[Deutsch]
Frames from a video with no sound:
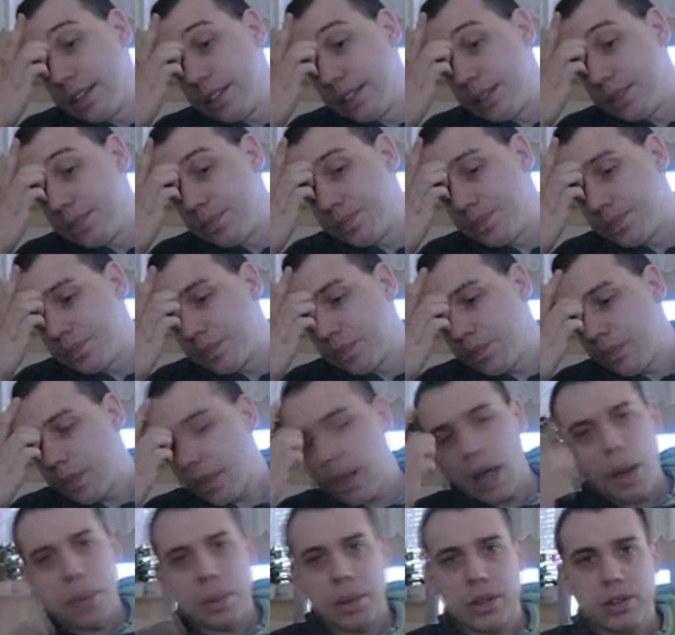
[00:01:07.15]
ähm,
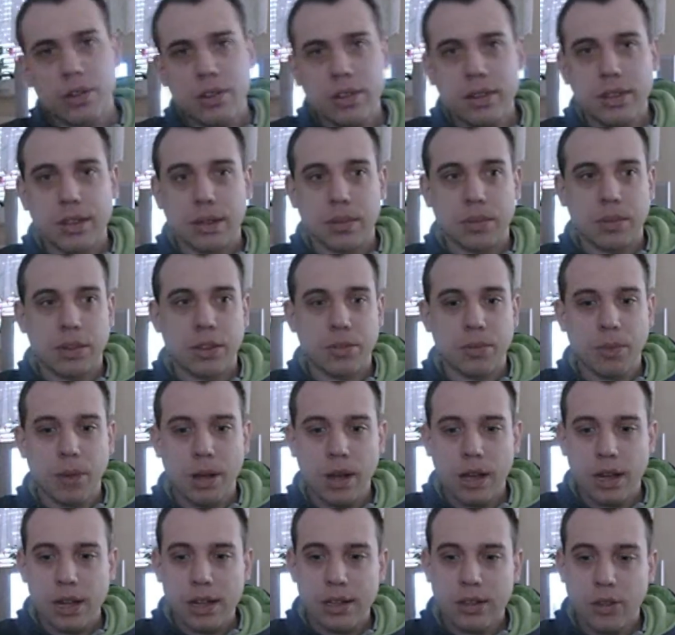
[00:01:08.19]
aber trotzdem, das
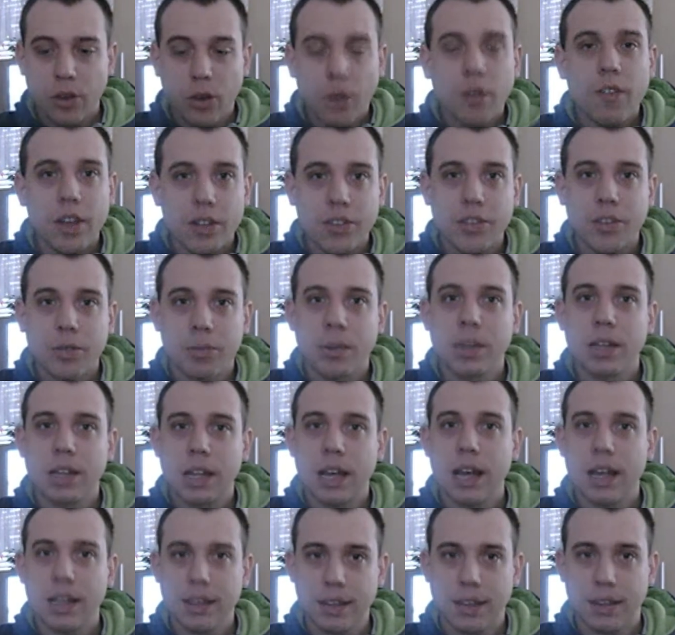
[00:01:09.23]
war halt irgendwas, was man in
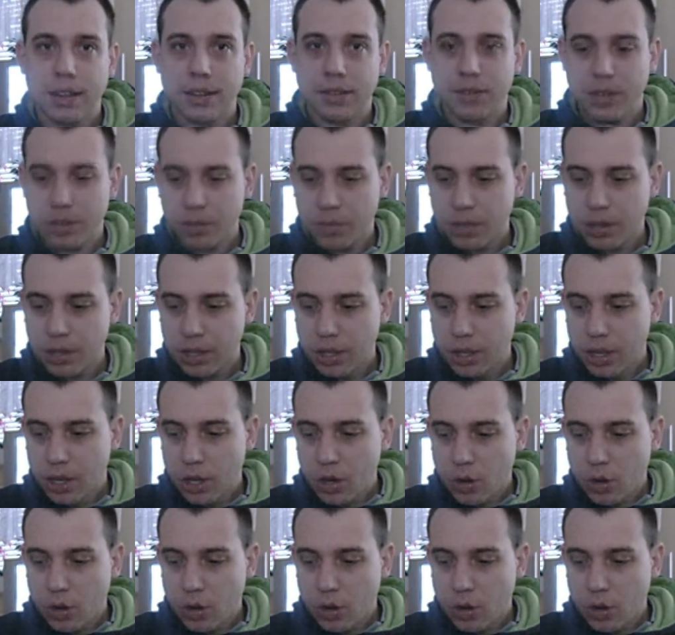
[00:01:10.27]
der Hand hatte, was man